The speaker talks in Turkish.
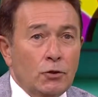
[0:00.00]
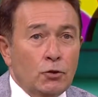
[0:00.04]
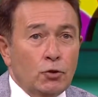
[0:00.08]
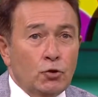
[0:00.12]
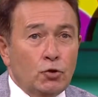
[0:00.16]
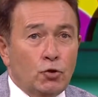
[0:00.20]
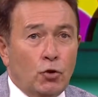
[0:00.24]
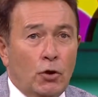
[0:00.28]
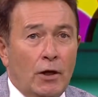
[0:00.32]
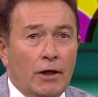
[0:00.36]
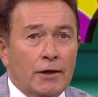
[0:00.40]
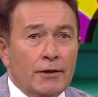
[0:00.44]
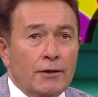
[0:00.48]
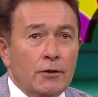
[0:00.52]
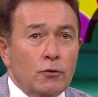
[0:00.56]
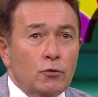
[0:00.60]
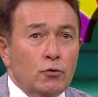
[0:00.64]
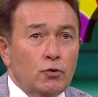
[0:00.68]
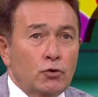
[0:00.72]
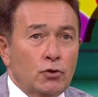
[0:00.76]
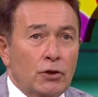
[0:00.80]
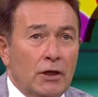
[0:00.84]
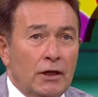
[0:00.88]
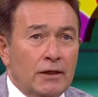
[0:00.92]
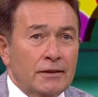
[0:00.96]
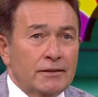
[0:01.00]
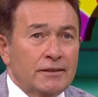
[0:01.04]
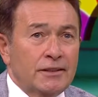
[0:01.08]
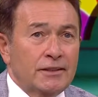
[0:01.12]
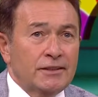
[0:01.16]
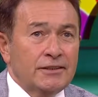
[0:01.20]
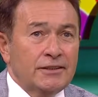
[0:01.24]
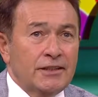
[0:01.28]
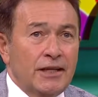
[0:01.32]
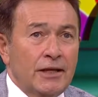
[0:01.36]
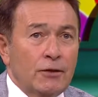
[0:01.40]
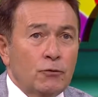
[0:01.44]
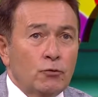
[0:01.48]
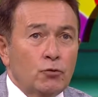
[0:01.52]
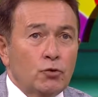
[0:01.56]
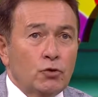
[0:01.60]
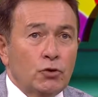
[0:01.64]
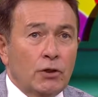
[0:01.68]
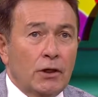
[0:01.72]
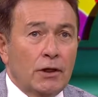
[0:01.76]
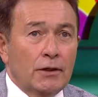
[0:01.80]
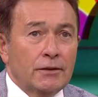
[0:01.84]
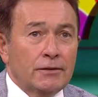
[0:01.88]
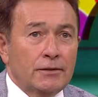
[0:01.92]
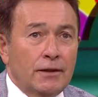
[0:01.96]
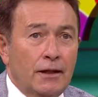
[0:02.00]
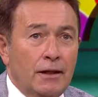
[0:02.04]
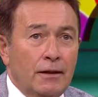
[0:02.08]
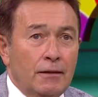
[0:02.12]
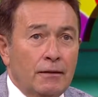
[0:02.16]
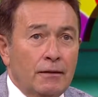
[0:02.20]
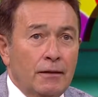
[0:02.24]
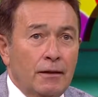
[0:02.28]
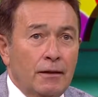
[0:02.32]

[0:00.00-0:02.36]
Şu anki kuşak da Z kuşağı da